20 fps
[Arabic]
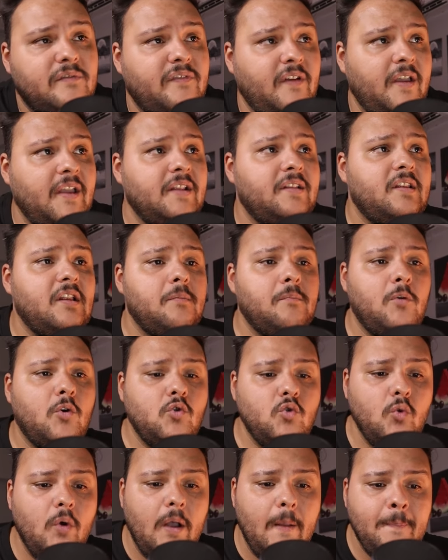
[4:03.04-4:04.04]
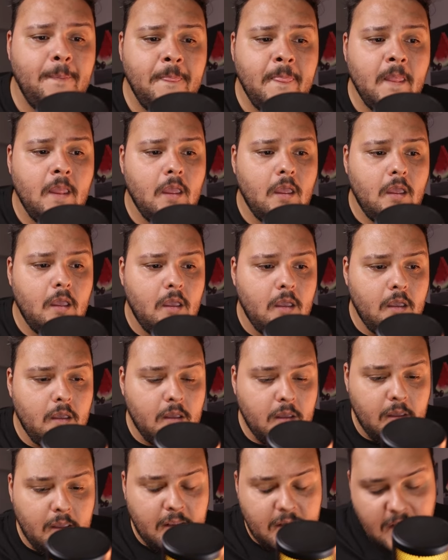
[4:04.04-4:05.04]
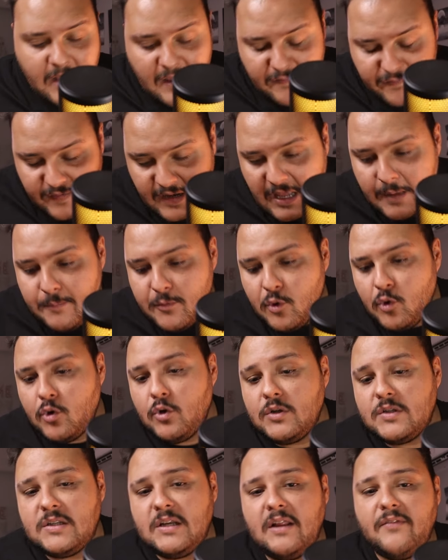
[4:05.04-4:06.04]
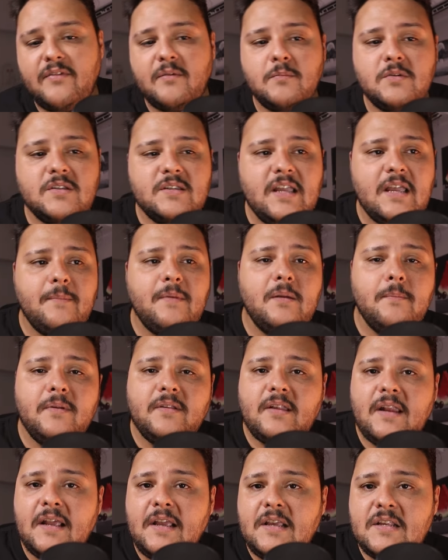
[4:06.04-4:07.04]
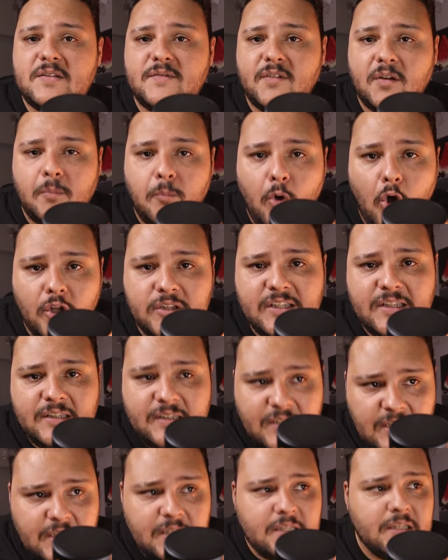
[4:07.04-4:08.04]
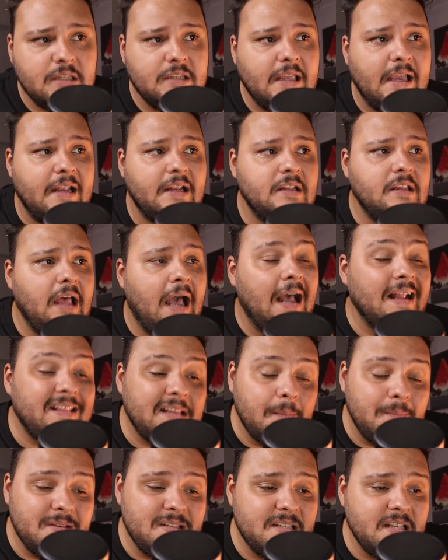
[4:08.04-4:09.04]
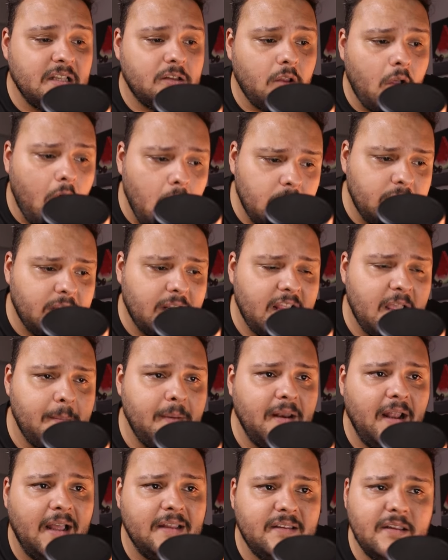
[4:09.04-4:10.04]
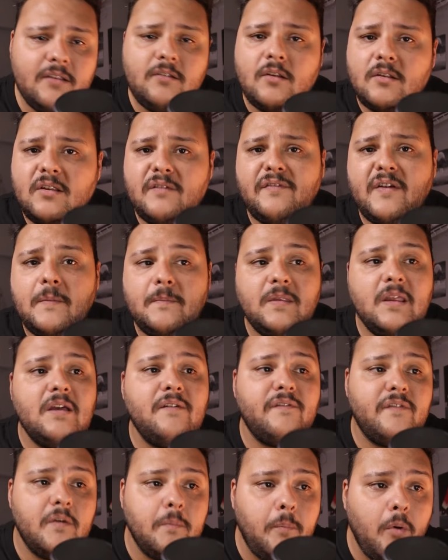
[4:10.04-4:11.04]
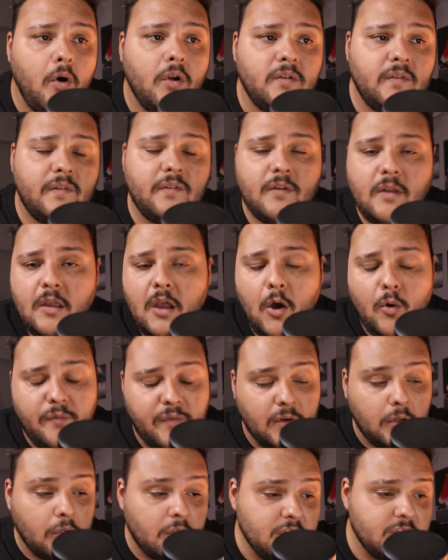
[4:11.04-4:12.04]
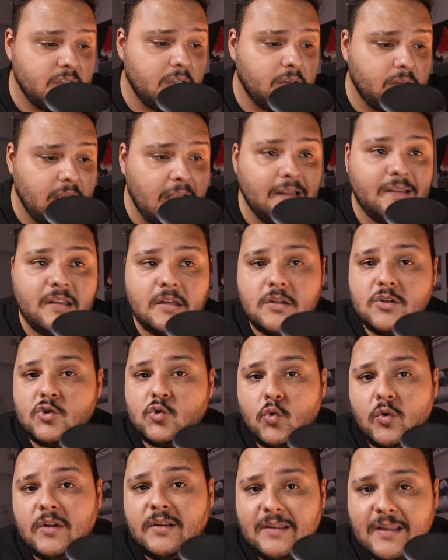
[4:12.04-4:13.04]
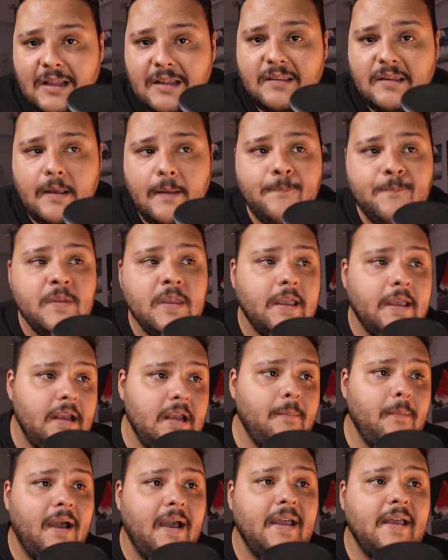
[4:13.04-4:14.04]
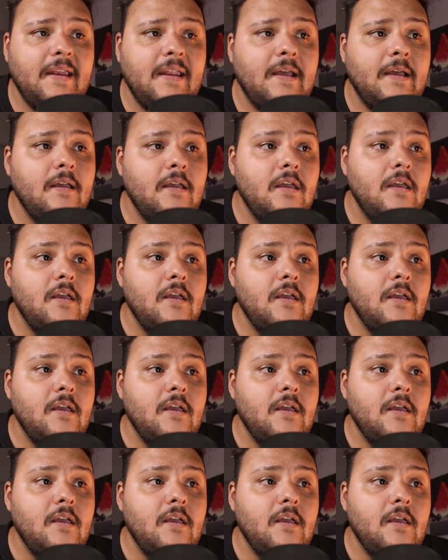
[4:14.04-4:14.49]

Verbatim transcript: في حته موضوع ان افلام يورجوس لانتيموس دايما بتركز في البعد الديني يعني ده حتى بالذات اكتر كمان هتقدر تفهم ده في بارت 3 او في القصه الثالثه الستوري الثالثه اللي معانا